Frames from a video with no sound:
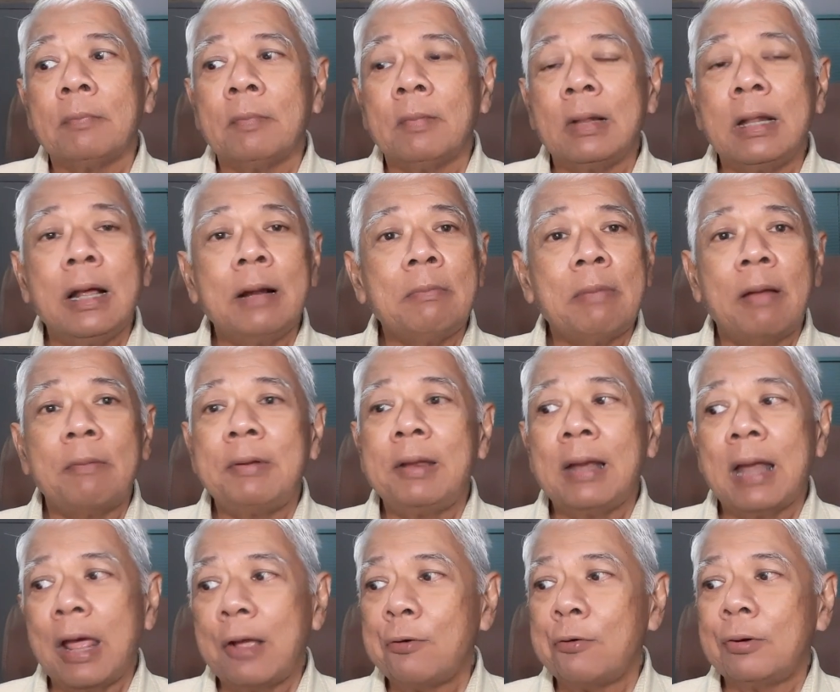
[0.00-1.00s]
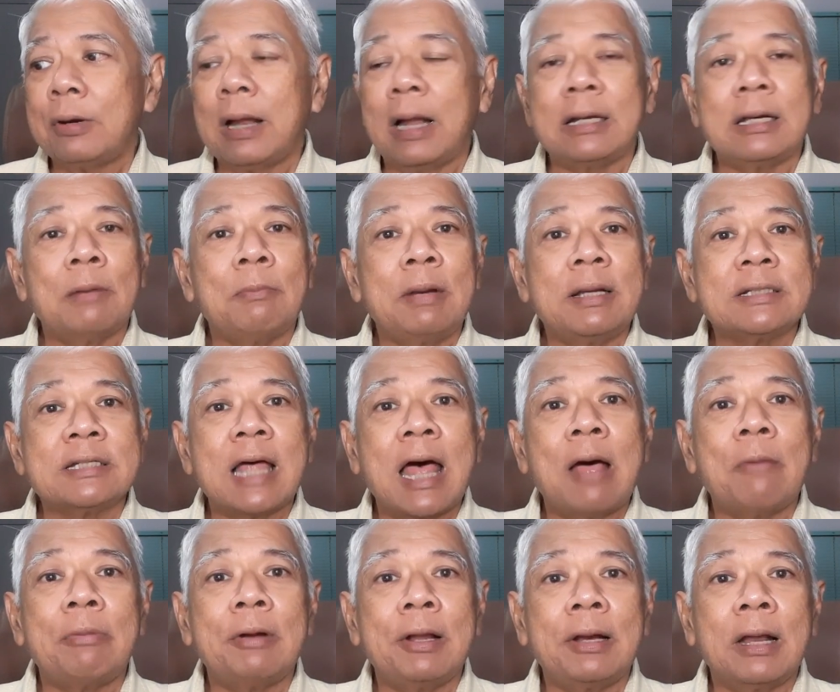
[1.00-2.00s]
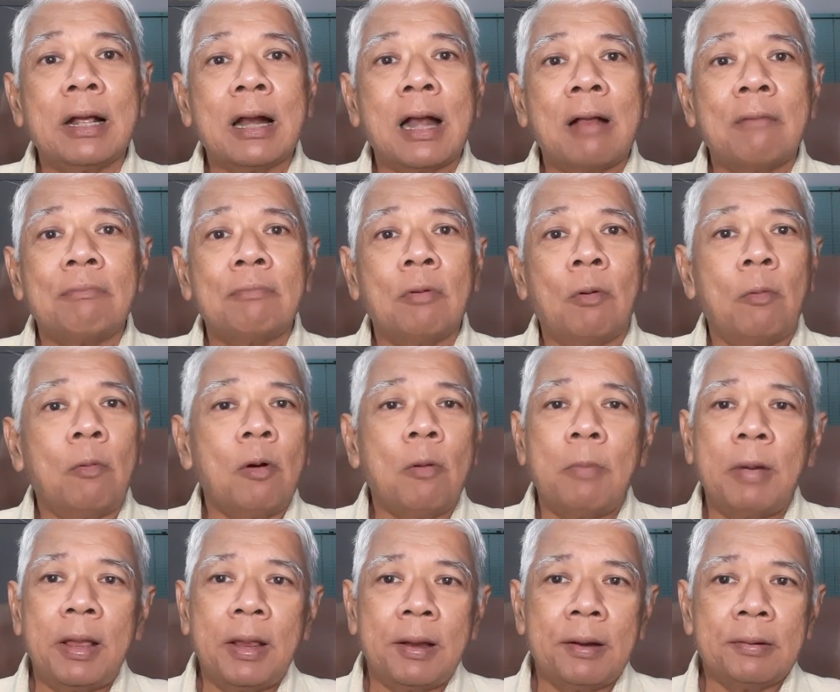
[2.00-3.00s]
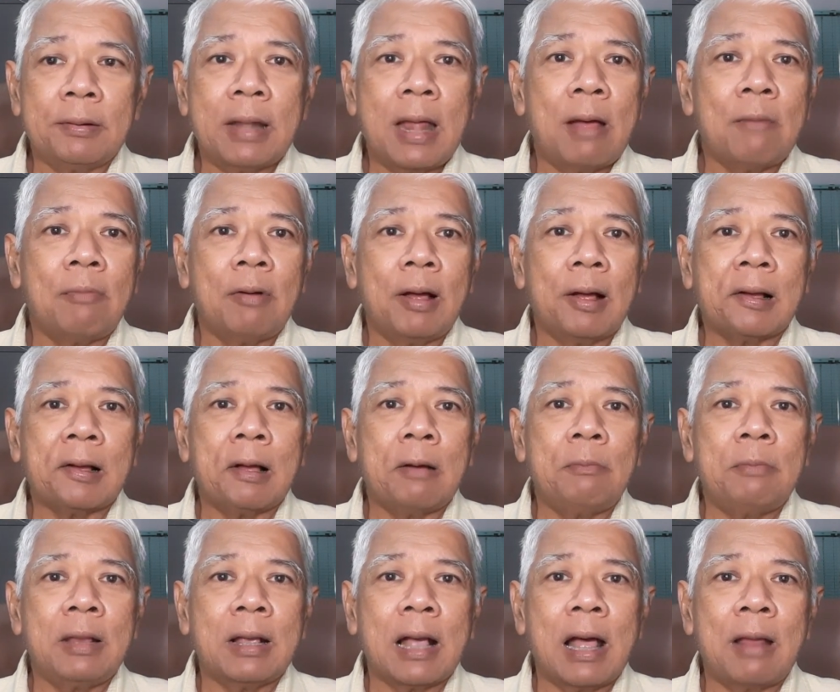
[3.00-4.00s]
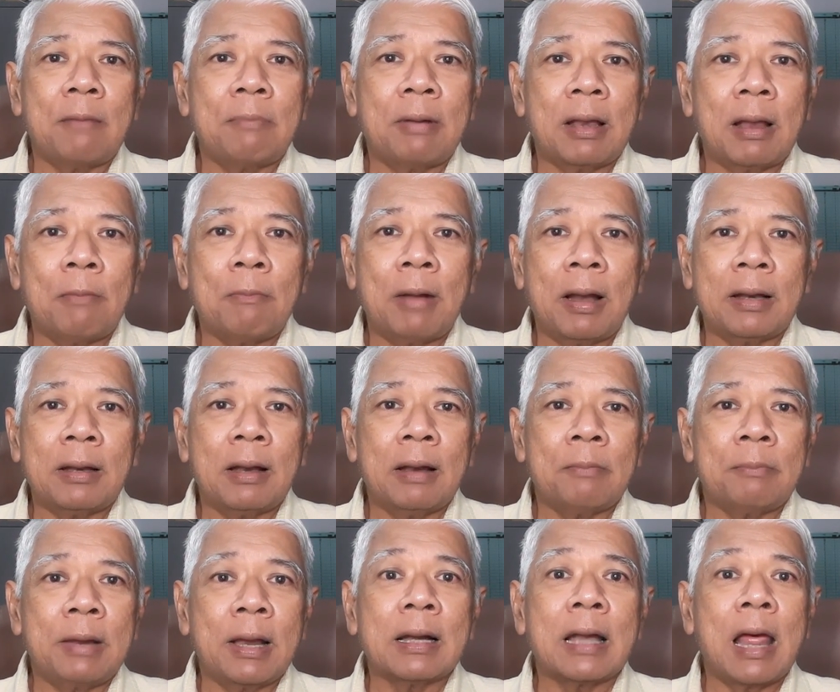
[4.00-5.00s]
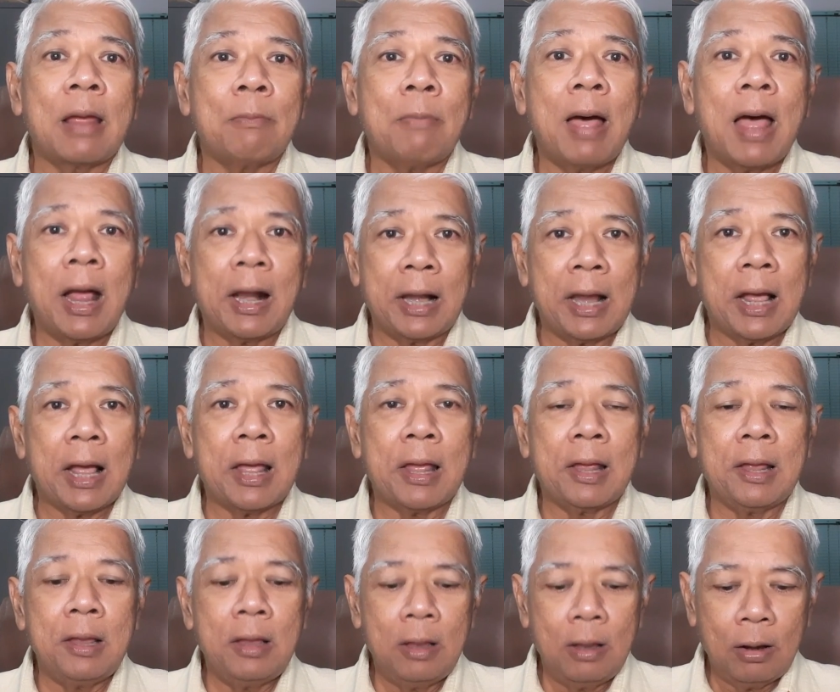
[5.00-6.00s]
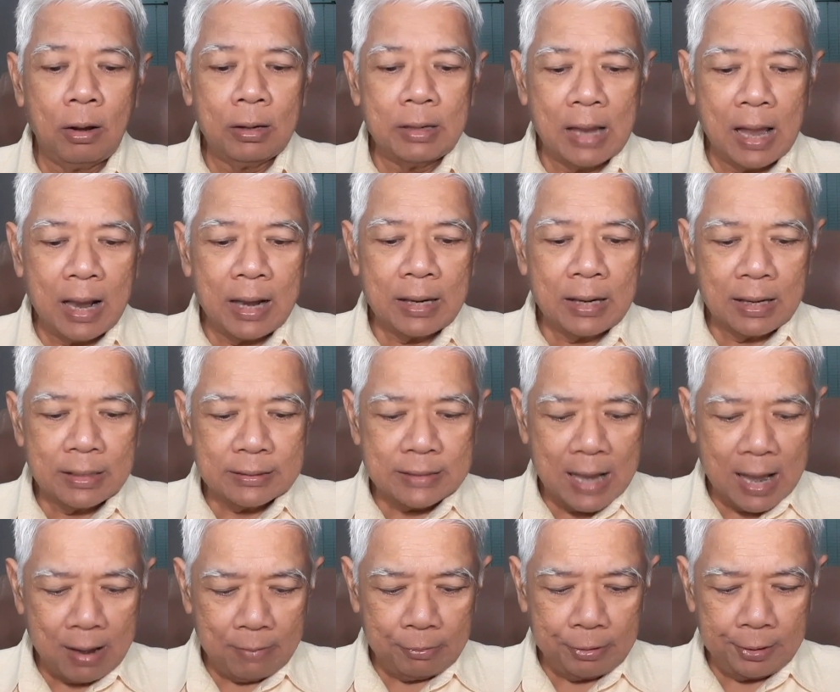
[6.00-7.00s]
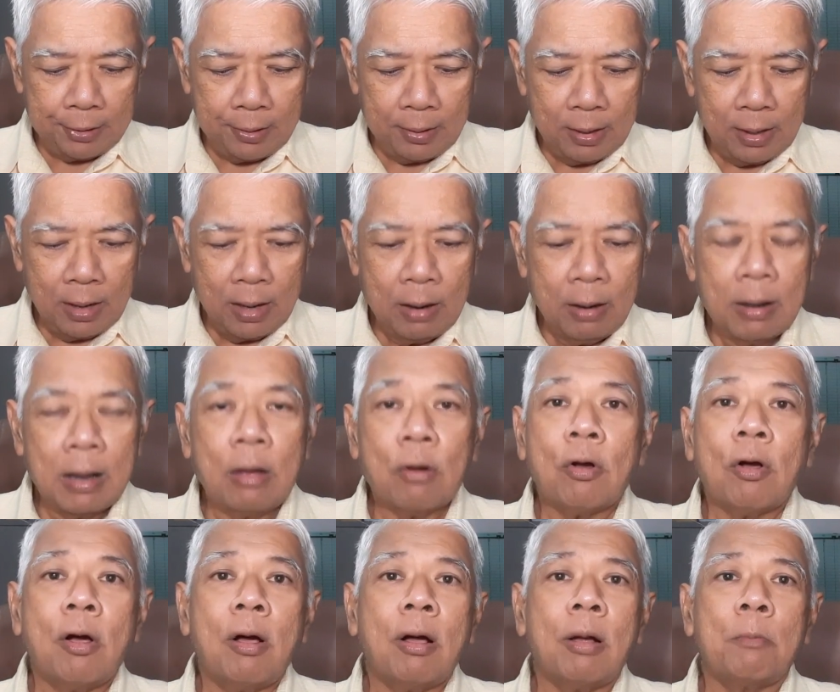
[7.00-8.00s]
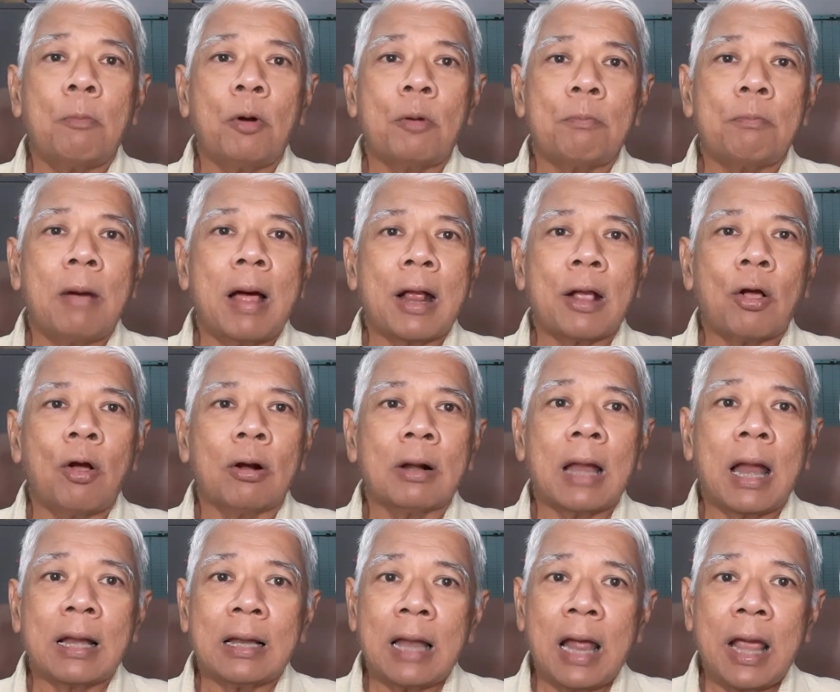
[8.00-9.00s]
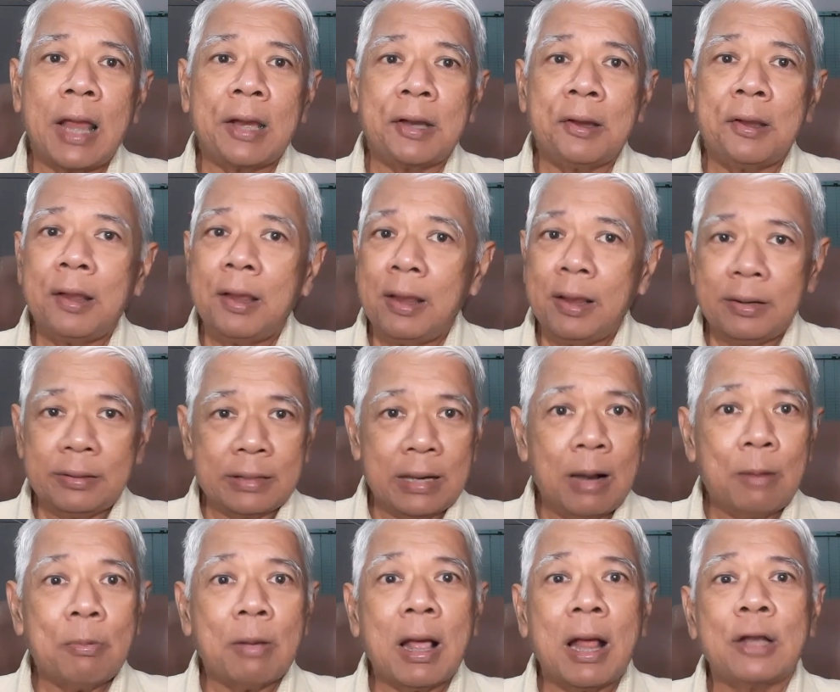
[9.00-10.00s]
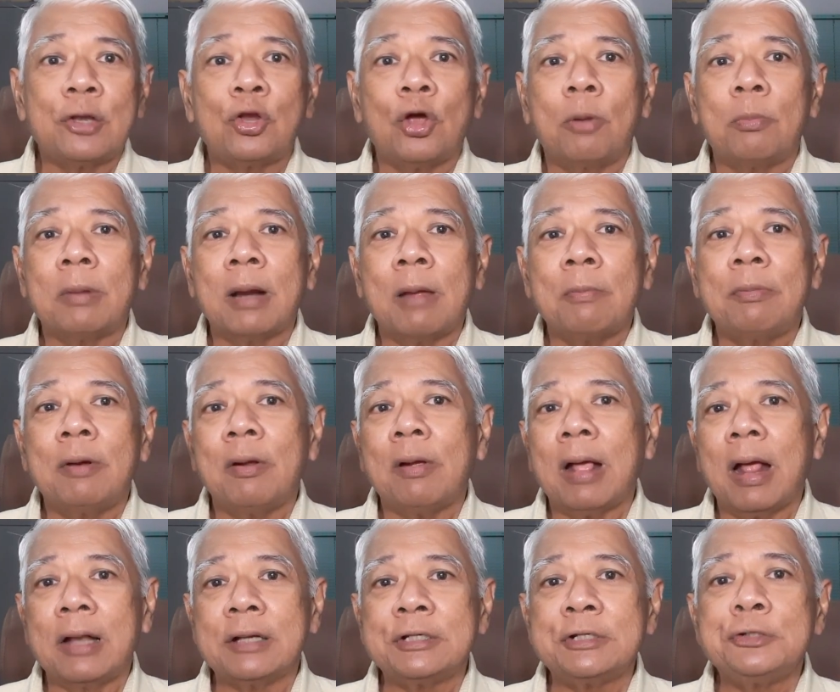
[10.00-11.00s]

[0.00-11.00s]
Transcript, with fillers: เรื่องแบบนี้หลายคนอาจจะไม่ทราบเลยนะครับผมก็ไม่ทราบว่าเขามีการประชาสัมพันธ์เพียงใดบ้างนะครับก็อยากให้ท่านทราบทีแล้วก็บทบาทของฐานไทยได้รับการยอมรับและการชื่